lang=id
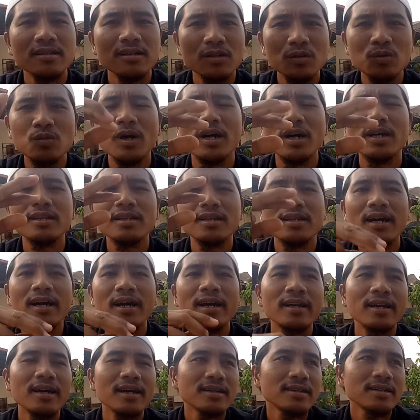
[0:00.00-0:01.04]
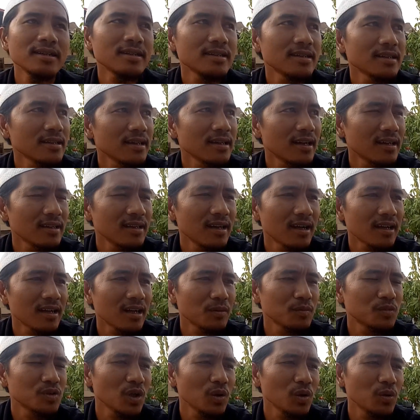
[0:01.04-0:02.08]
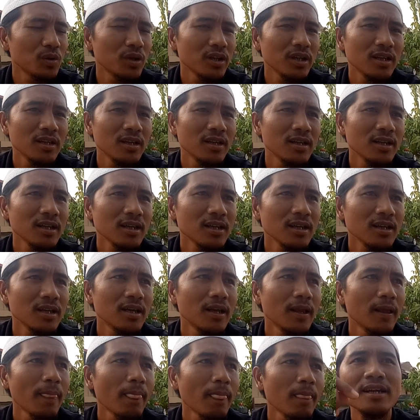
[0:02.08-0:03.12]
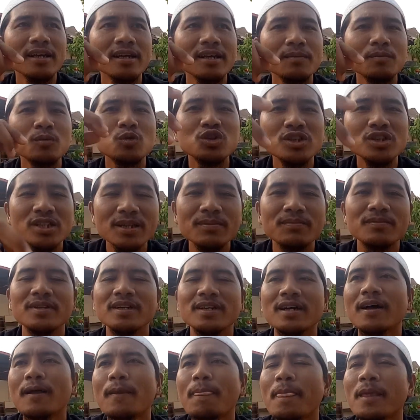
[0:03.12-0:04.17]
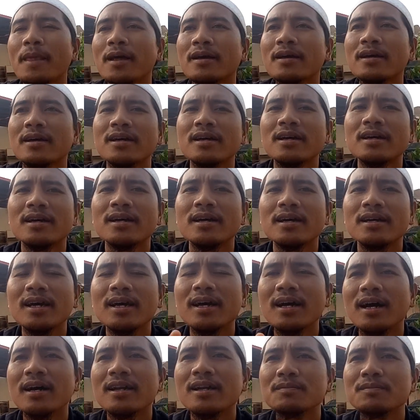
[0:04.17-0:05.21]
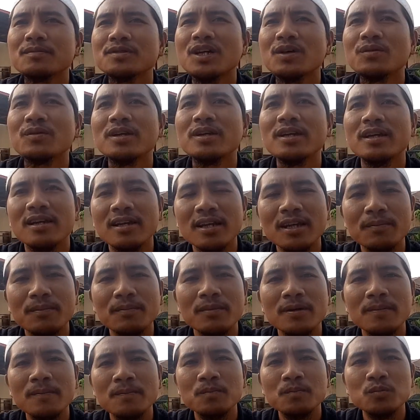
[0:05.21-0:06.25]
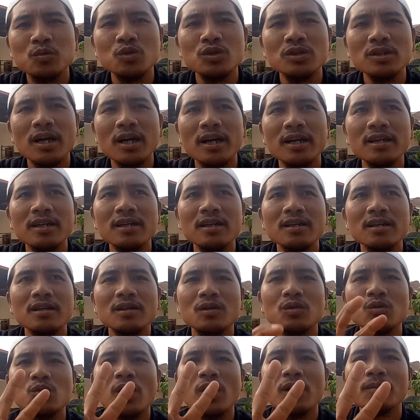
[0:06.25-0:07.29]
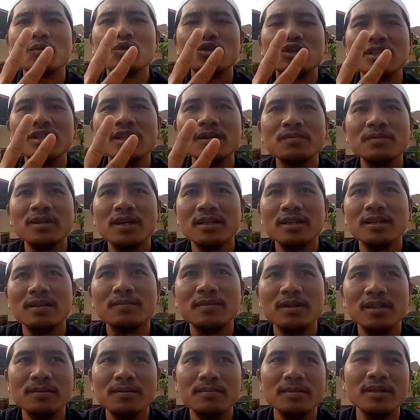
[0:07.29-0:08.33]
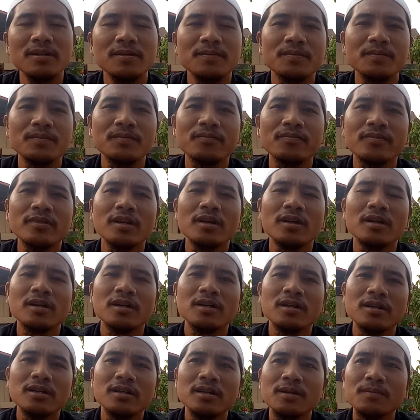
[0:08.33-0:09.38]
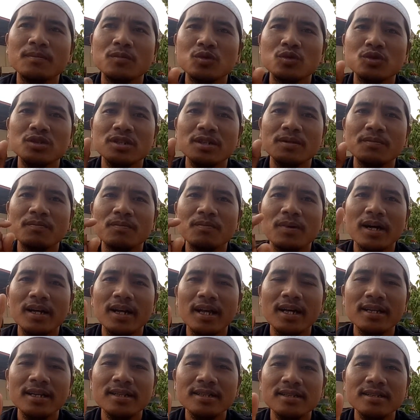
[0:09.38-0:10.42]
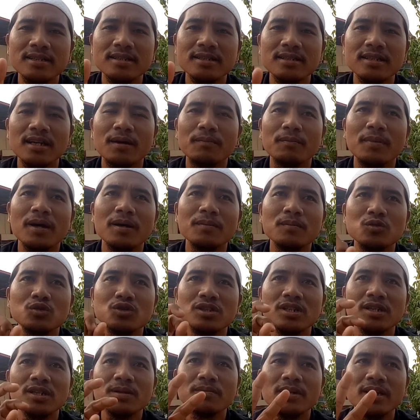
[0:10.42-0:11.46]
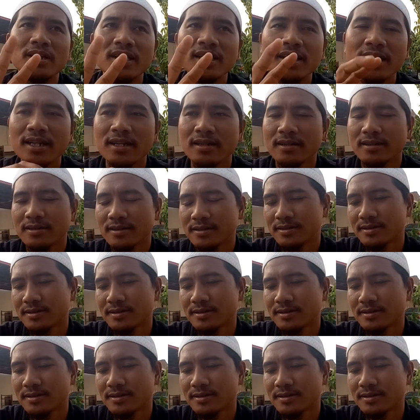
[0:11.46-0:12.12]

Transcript: kedua tidak enaknya tinggal di Arab Saudi ini dari musim ya yang Arab Saudi ini mempunyai dua musim ya teman-teman di musim panas sama musim dingin